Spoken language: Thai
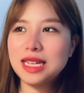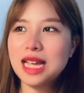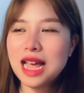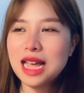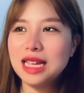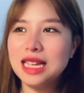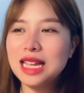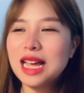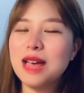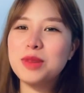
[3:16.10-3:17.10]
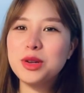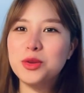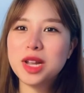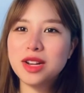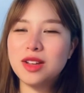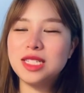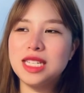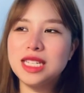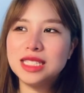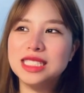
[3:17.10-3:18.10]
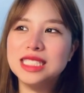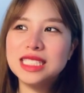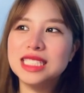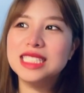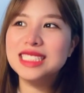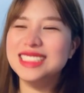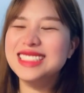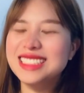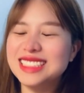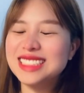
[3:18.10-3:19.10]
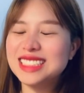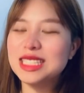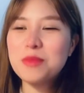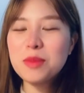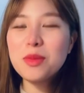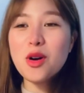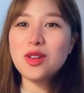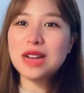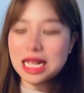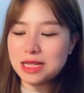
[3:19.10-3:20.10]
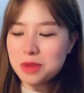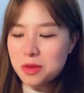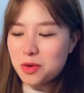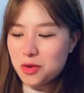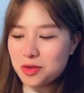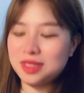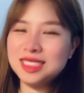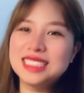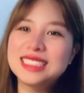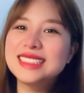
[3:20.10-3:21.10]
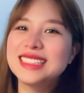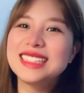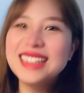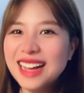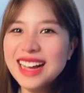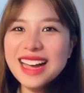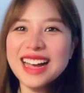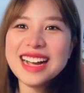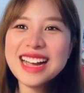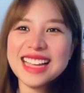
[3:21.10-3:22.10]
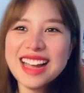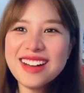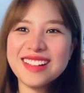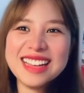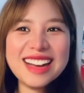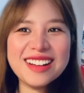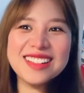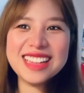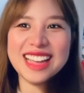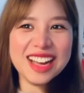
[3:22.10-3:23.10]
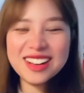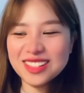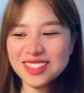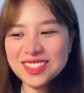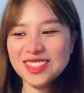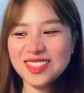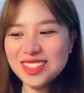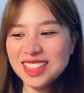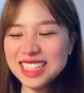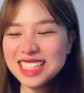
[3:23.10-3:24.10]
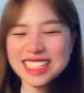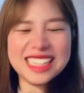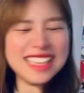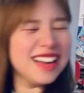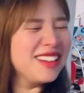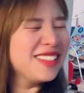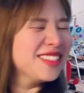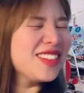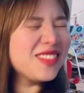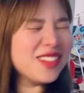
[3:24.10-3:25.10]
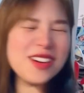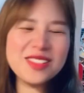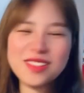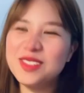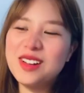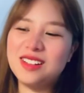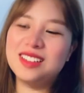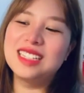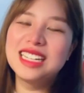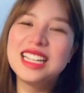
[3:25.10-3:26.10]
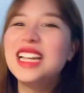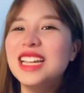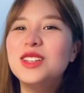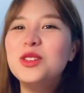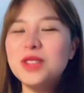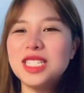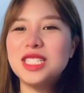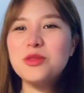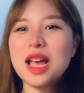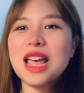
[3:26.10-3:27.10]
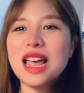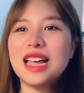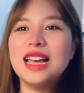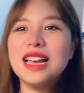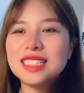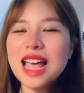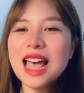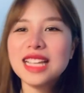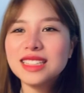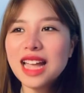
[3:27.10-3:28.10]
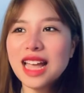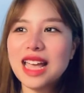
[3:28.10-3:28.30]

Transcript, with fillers: นะคะเอามาดูกันหน่อยสิจะไม่มองนะ จะไม่มอง ขยาขยาขยาขยาไม่มอง ไม่มอง ดูหน่อยสิว่าธาตุไหน